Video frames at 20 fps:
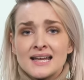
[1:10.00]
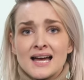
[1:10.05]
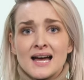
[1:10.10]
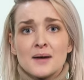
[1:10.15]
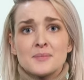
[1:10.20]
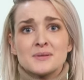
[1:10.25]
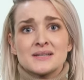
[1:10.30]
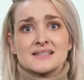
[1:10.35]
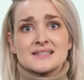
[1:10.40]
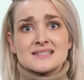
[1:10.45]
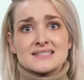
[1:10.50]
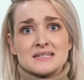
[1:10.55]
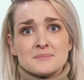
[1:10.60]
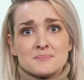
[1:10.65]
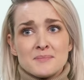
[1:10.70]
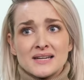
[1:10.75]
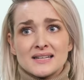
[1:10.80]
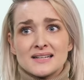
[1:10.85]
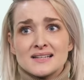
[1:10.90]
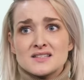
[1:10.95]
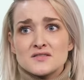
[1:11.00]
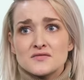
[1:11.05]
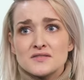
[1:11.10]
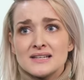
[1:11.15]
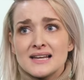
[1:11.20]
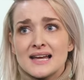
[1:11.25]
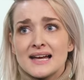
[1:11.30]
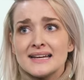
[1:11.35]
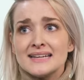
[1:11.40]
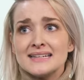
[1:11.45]
anhabe, dann sieht man das
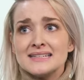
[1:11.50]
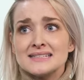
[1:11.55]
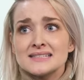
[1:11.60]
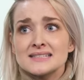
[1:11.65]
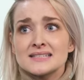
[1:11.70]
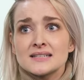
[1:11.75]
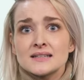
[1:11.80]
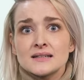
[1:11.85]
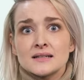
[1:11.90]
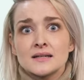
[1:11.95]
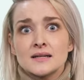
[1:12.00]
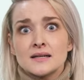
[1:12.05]
vielleicht.